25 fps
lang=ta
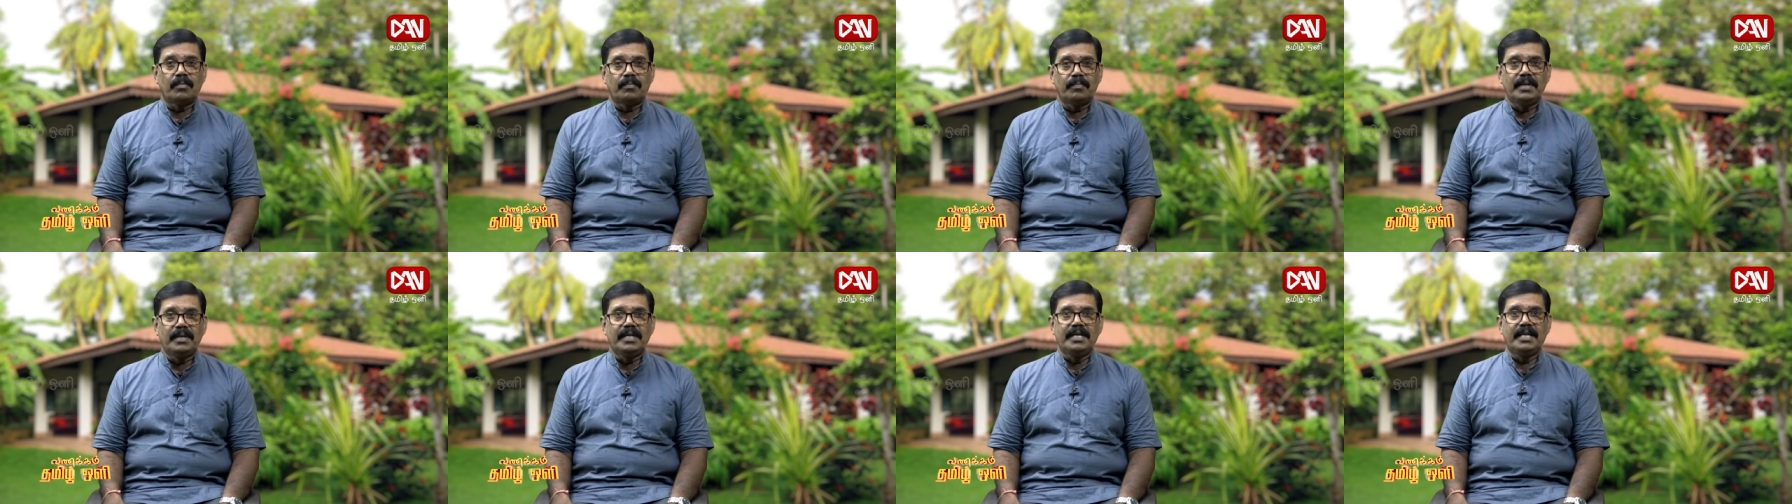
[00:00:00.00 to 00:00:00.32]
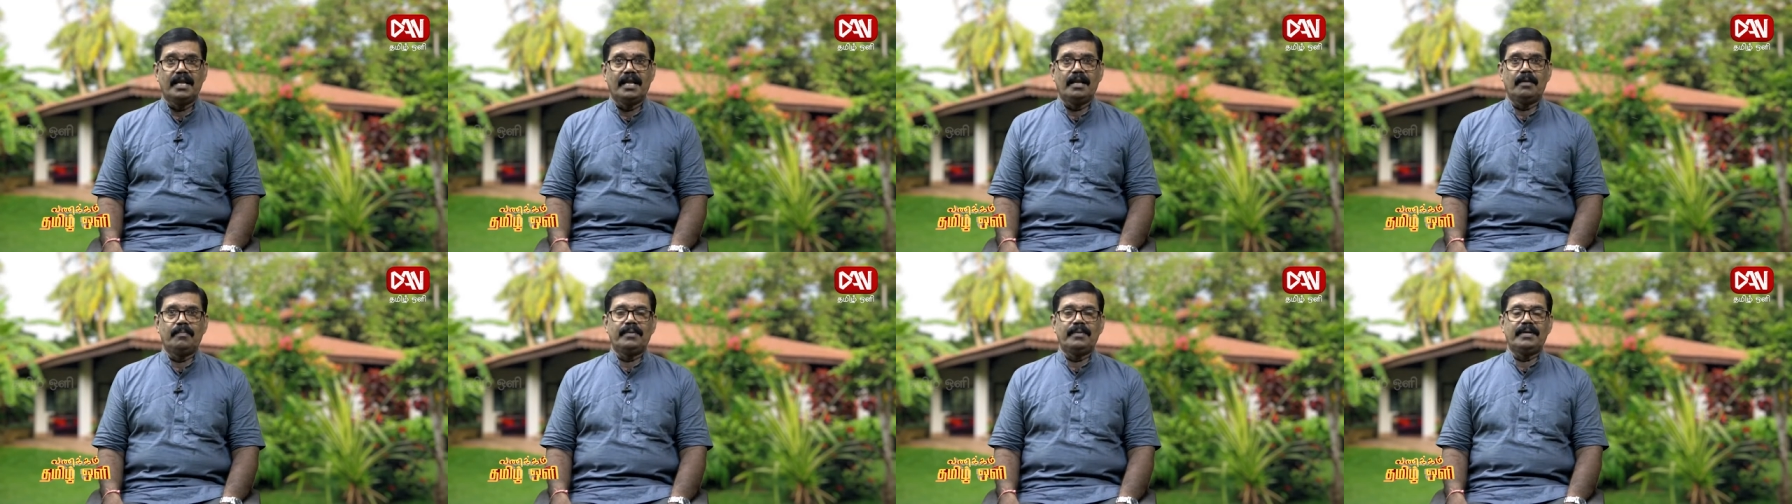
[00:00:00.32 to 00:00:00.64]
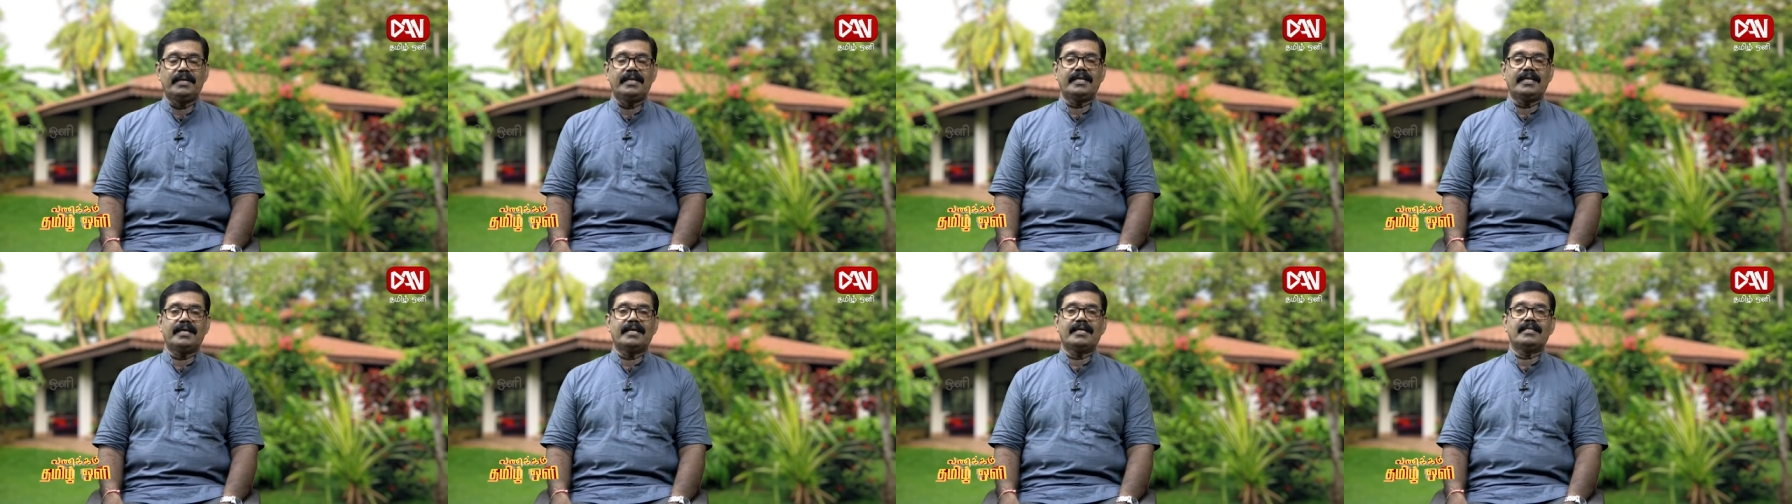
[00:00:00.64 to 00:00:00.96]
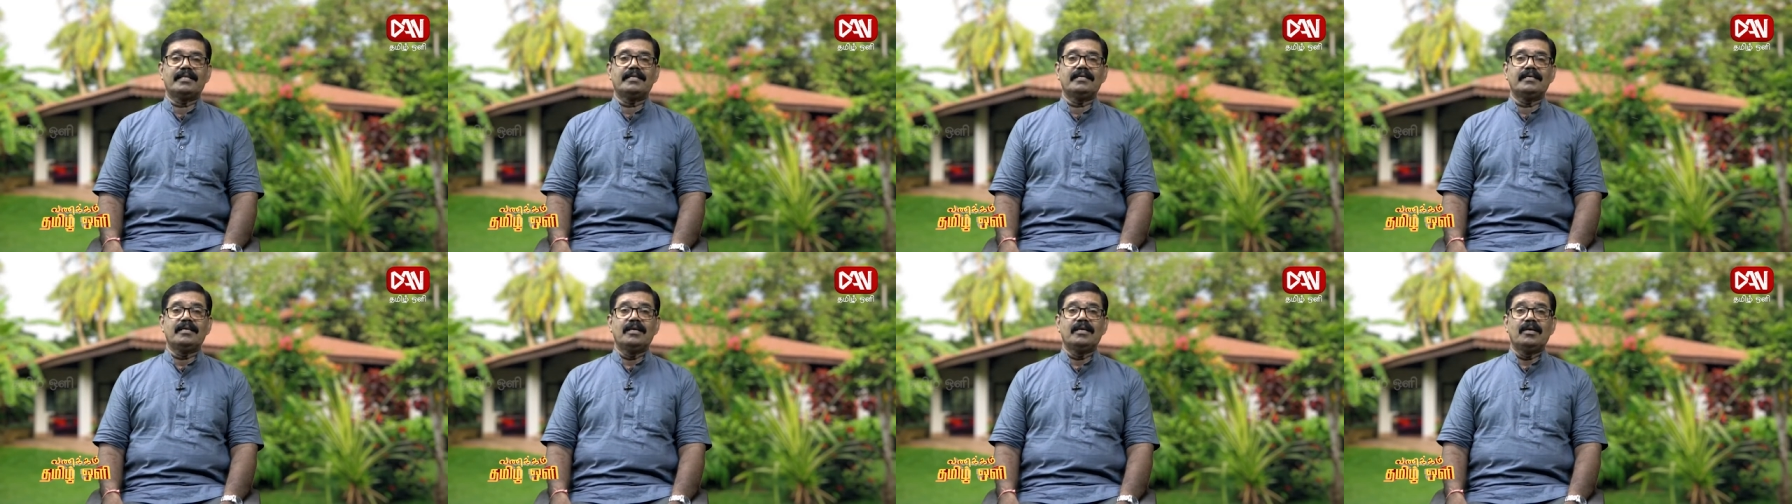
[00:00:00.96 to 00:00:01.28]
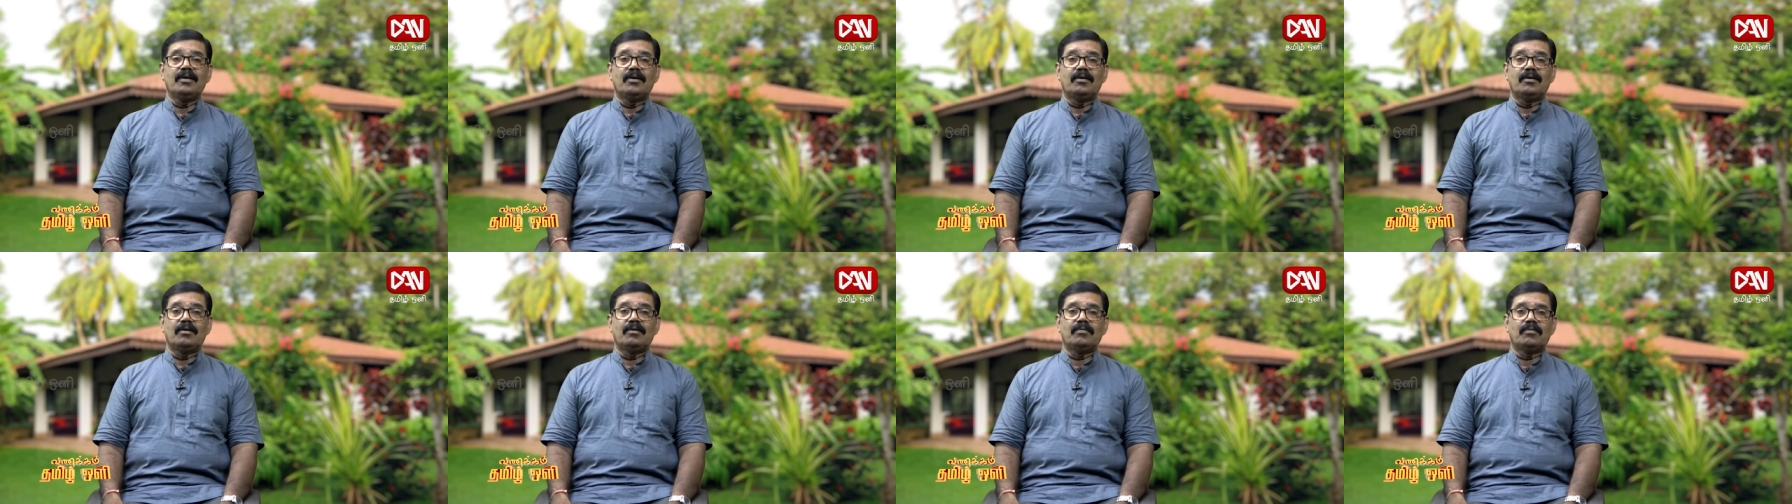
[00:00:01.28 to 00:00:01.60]
மின்னல் மின்னியது
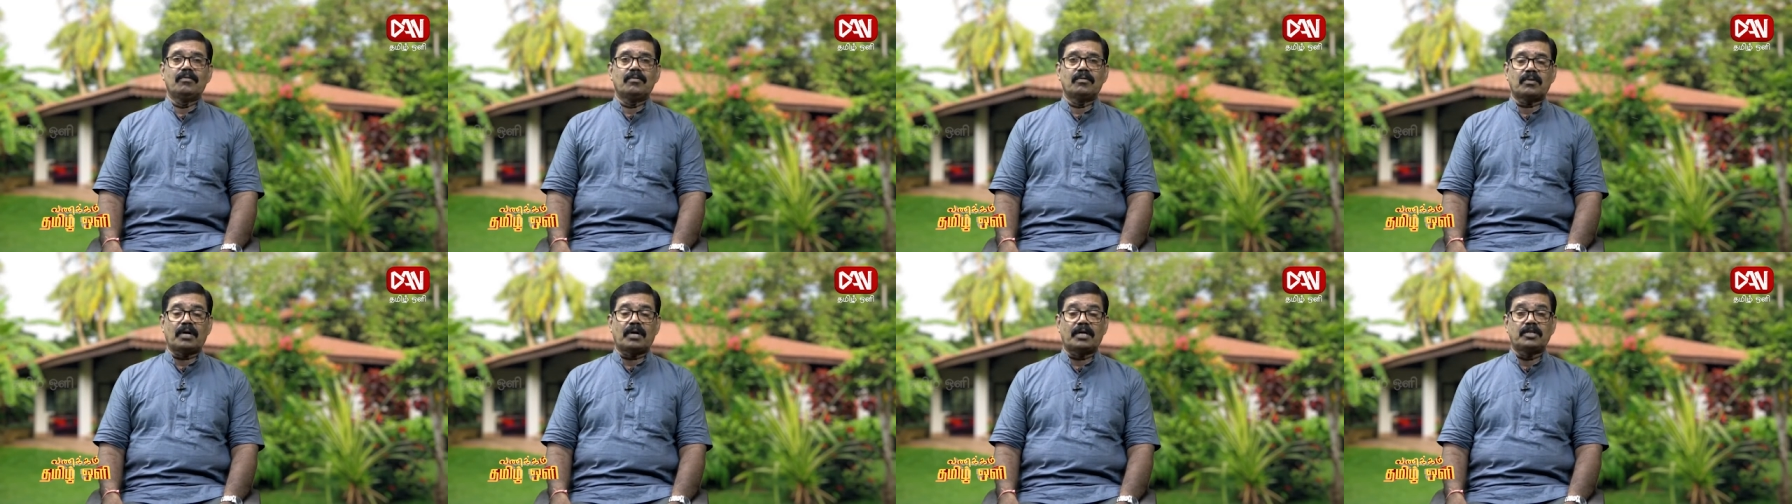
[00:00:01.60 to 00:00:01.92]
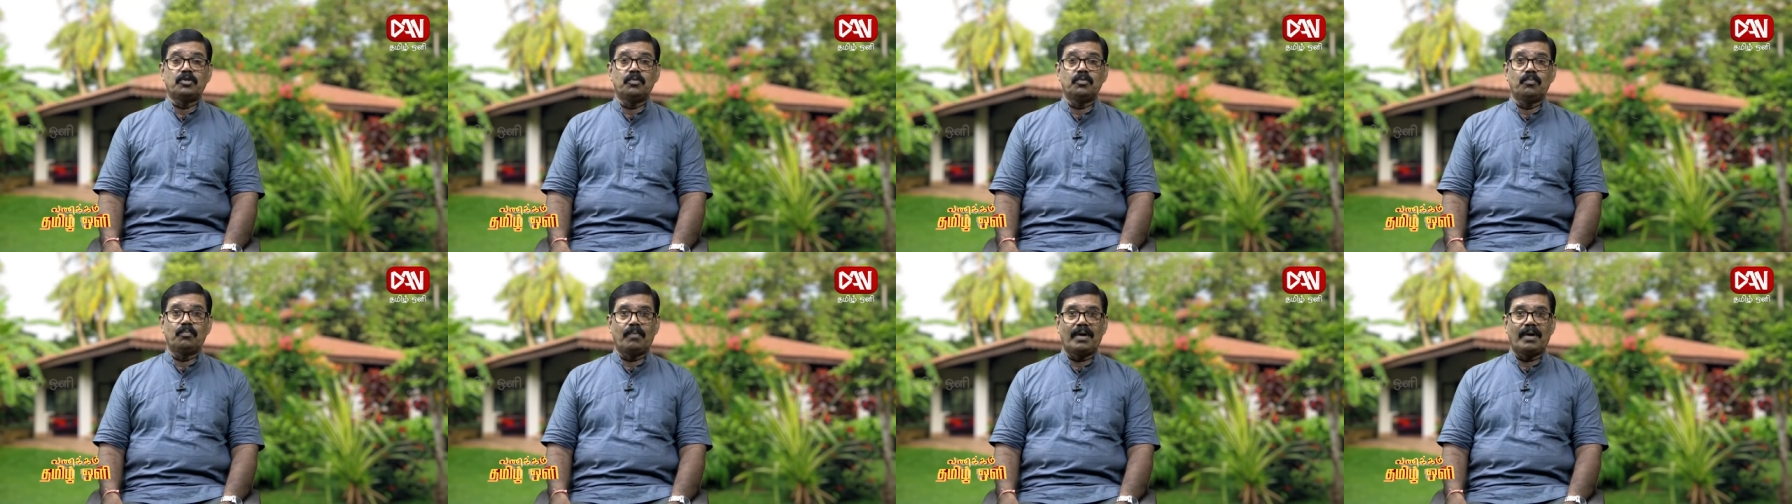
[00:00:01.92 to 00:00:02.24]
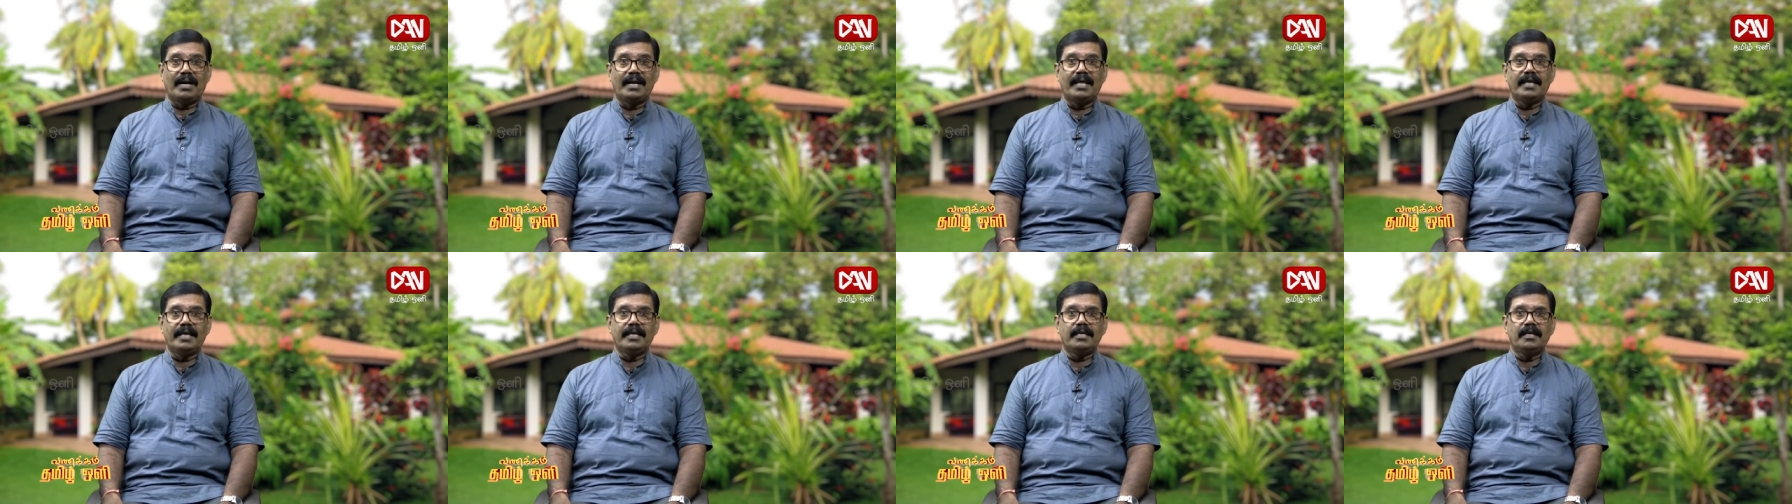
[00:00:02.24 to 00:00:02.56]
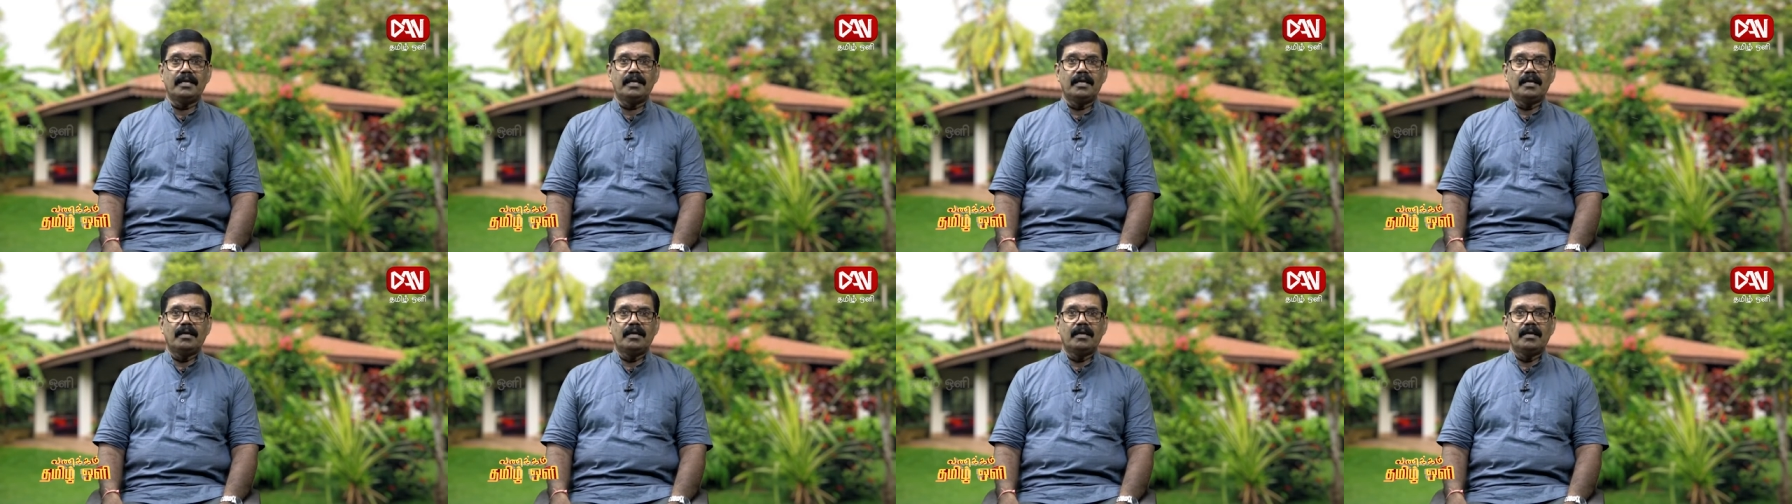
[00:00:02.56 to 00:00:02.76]
கடும் மழை